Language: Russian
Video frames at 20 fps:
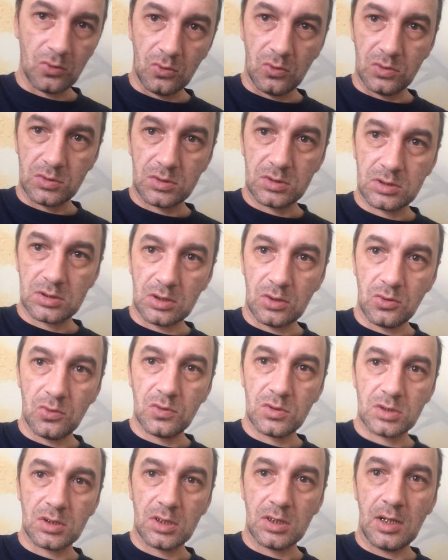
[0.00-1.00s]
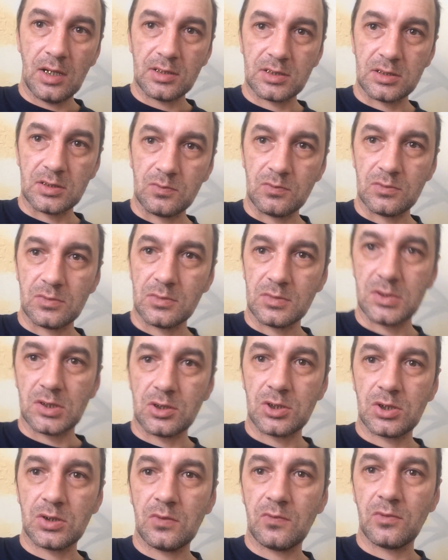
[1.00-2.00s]
то становится ясным,
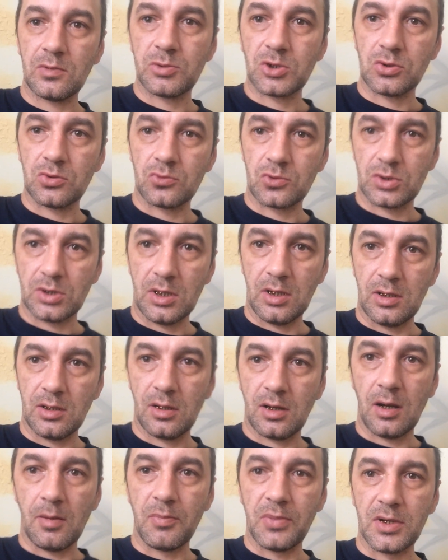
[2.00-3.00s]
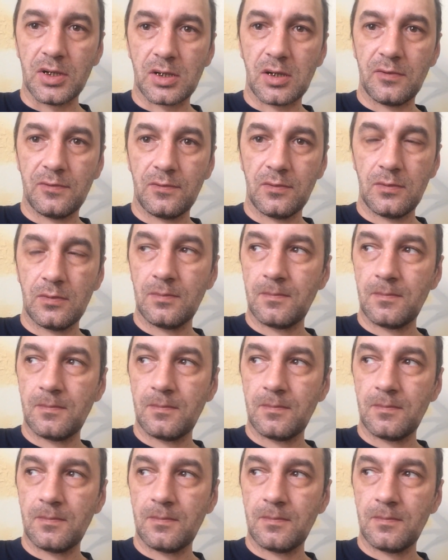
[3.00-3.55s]
зачем вообще нужна КПРФ,